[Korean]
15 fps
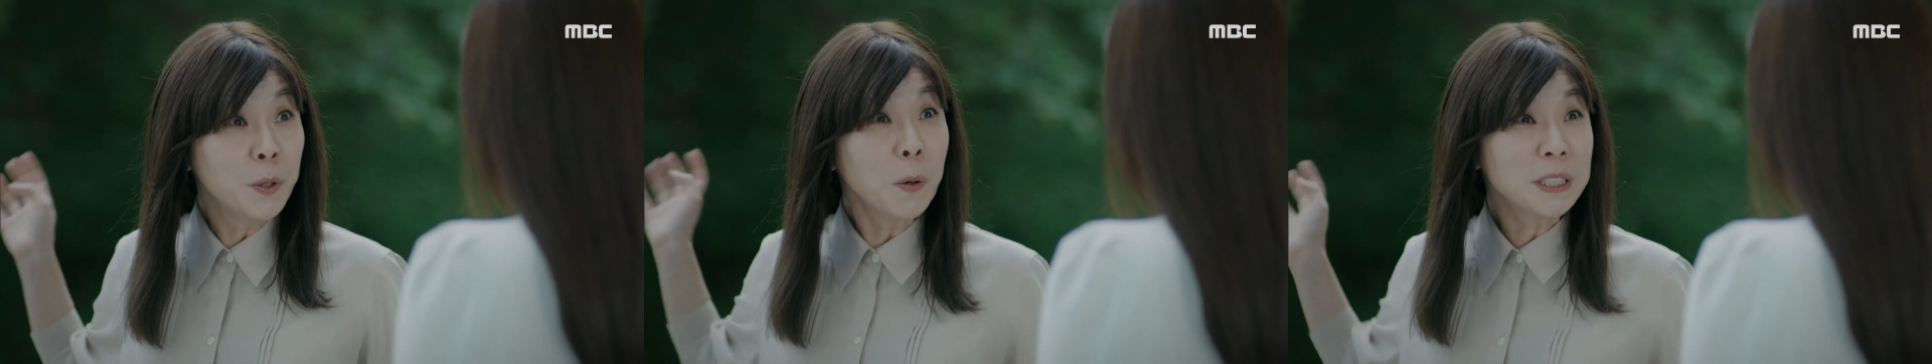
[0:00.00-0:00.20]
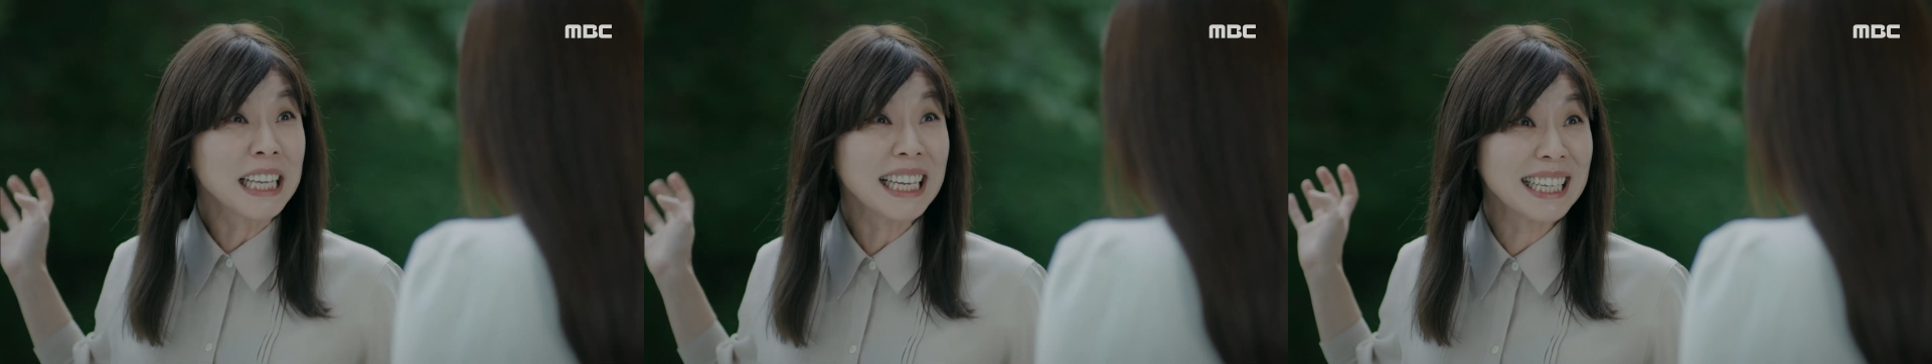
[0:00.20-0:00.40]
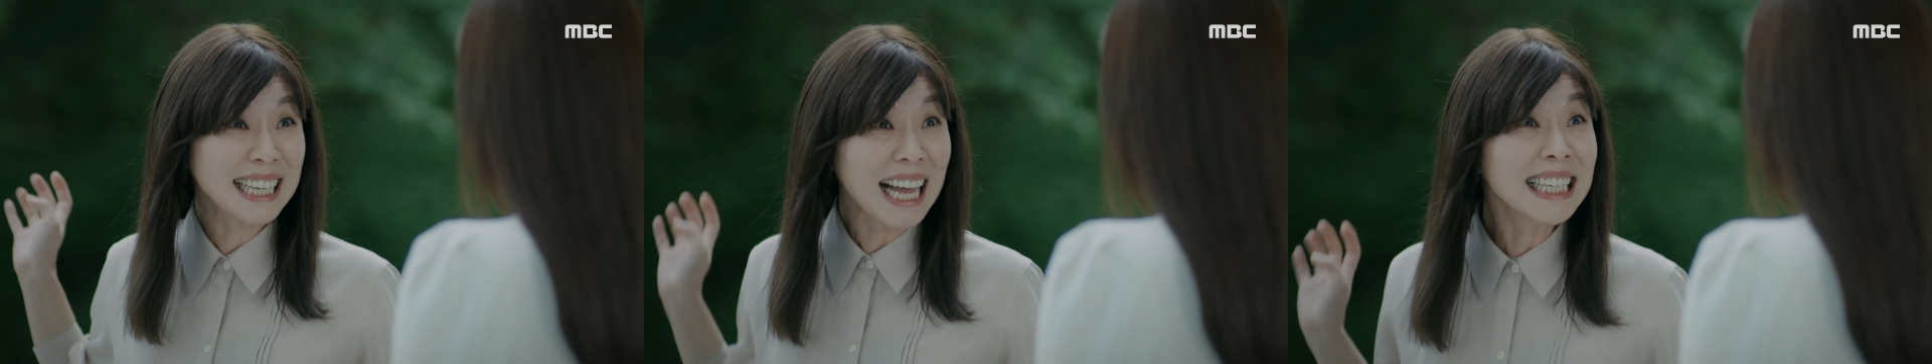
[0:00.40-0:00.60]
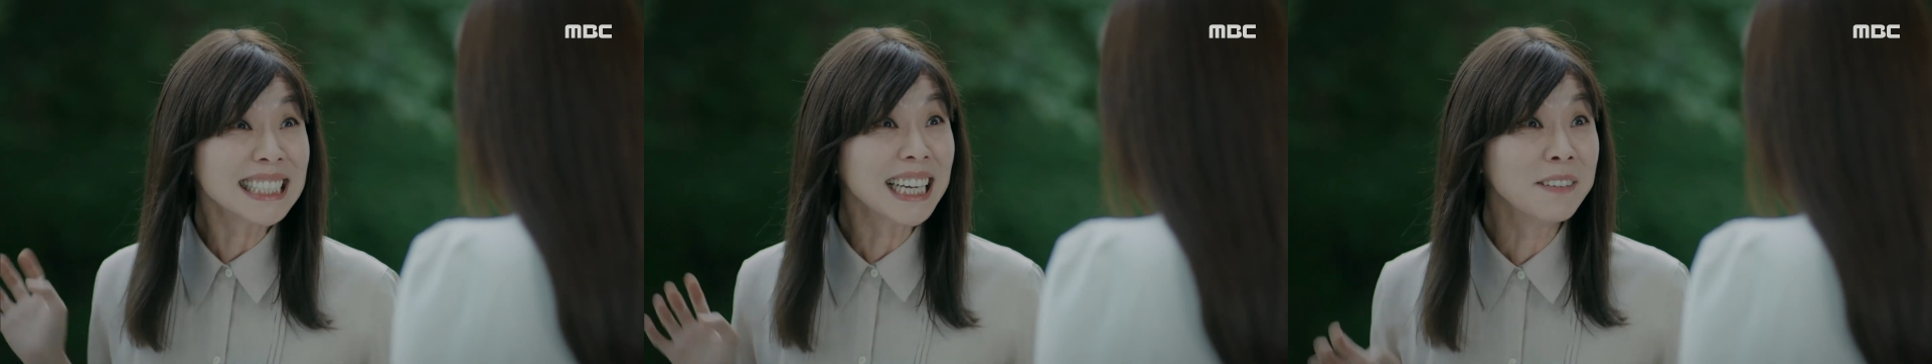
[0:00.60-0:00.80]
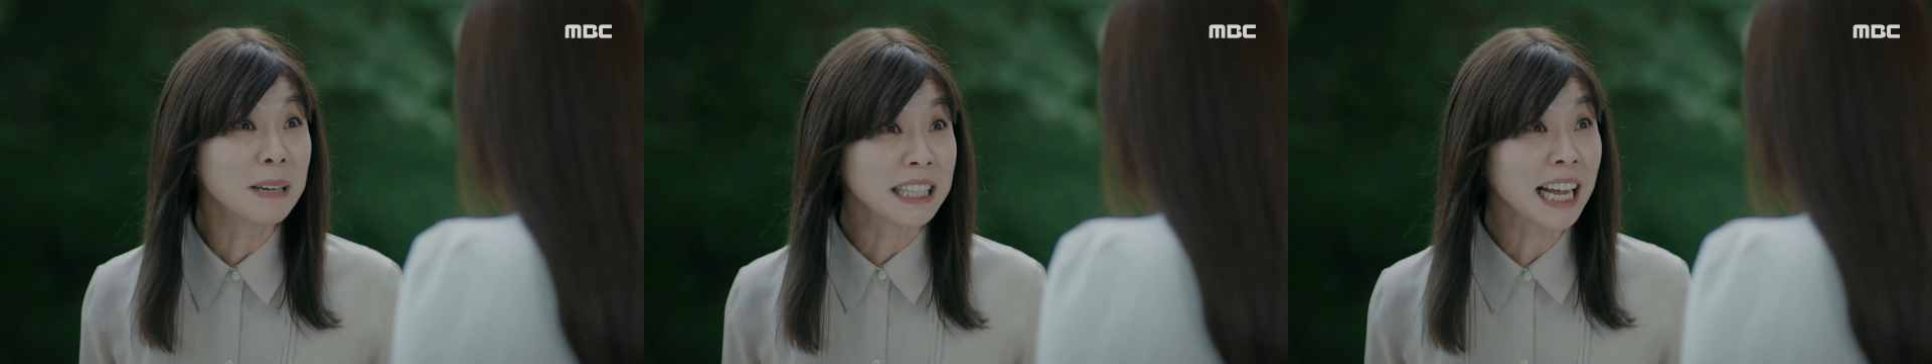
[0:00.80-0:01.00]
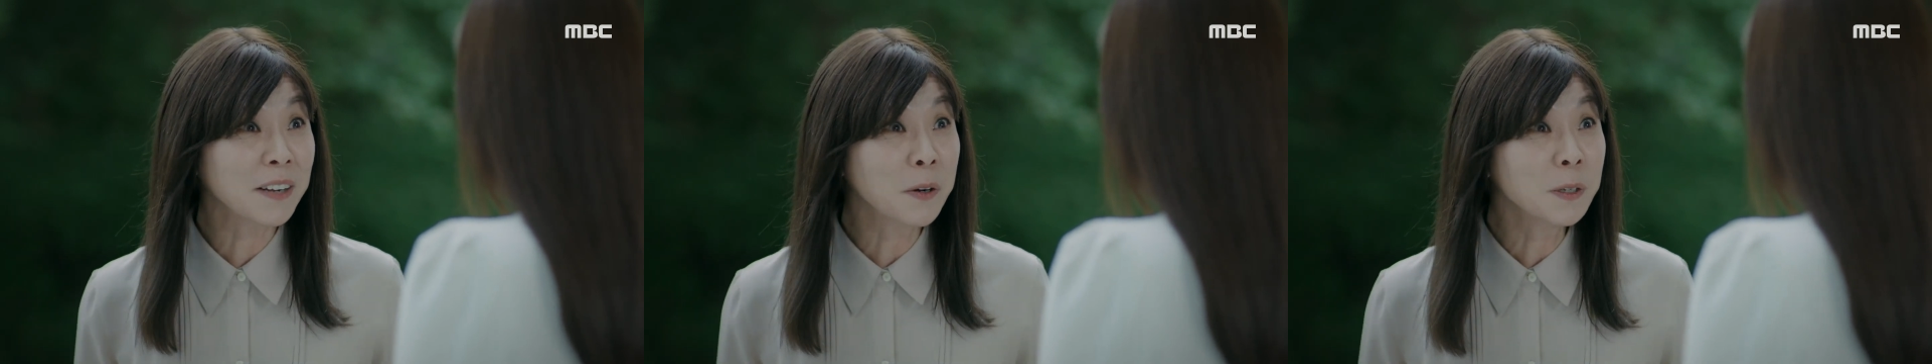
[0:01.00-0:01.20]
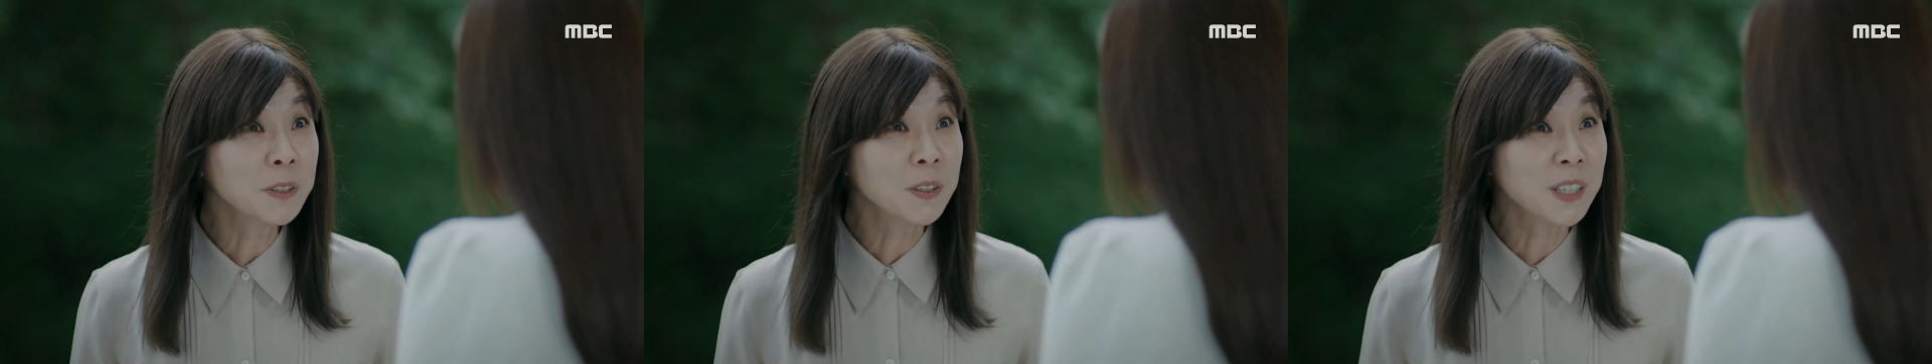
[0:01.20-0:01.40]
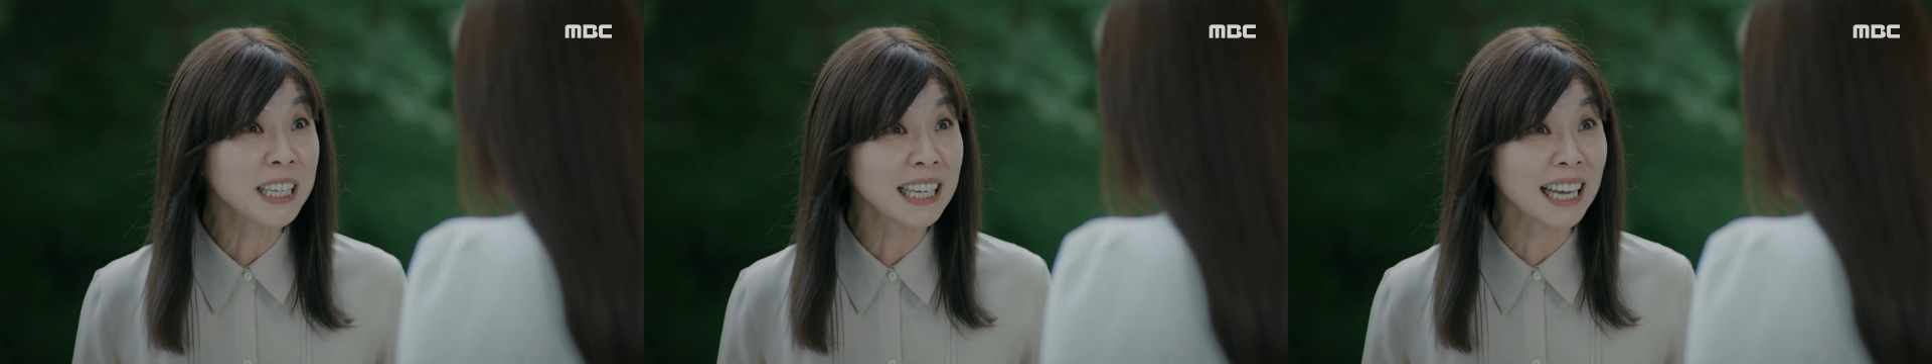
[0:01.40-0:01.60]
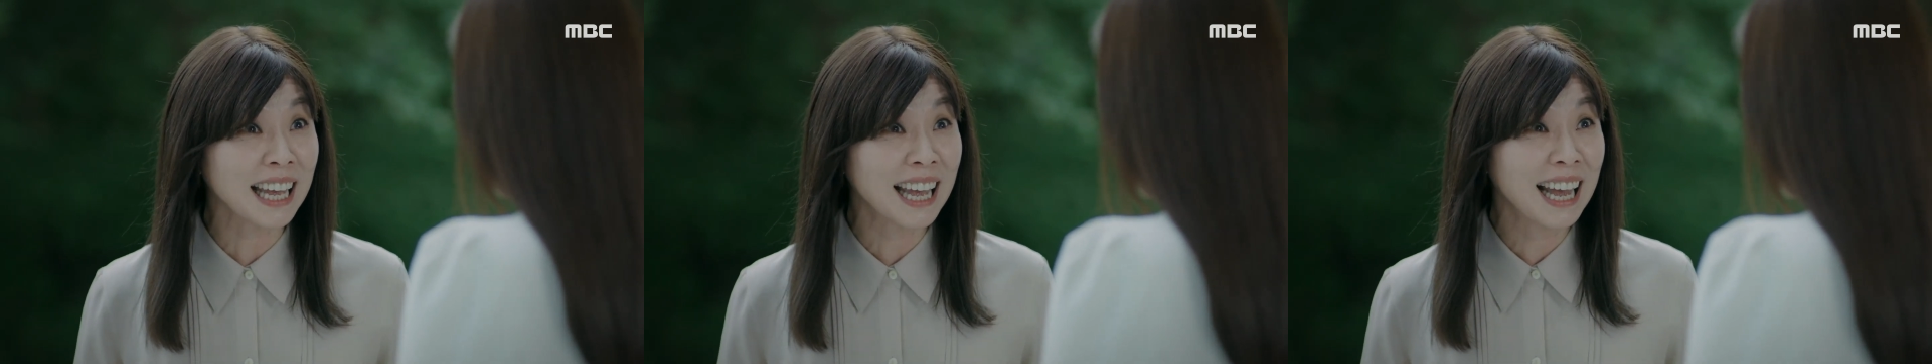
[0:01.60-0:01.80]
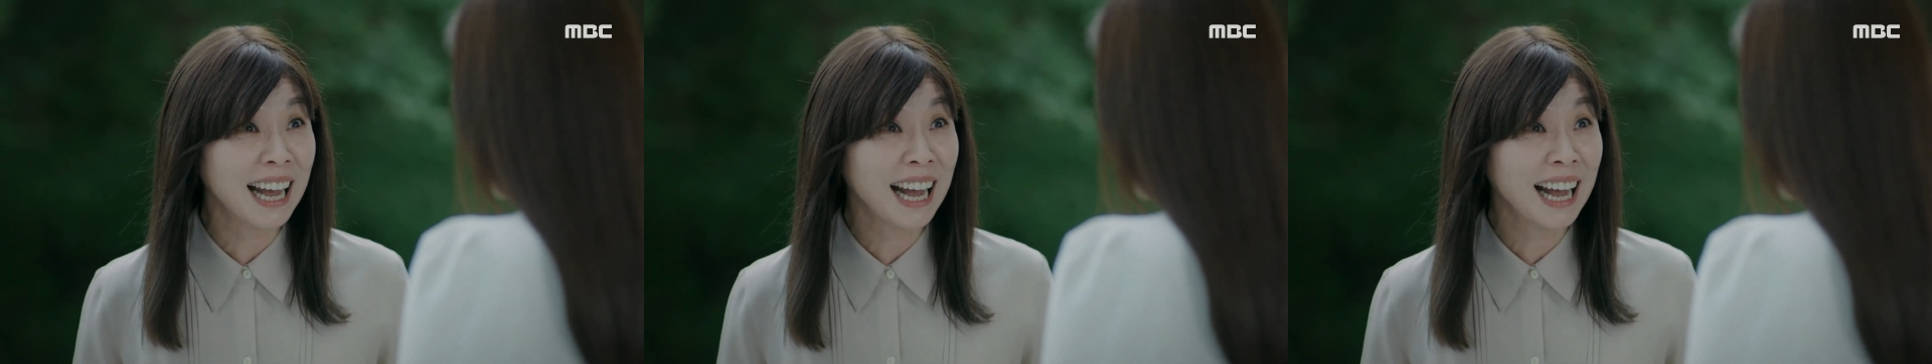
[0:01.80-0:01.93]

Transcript: 욕쟁이 깡시엄의 딸 공숙이.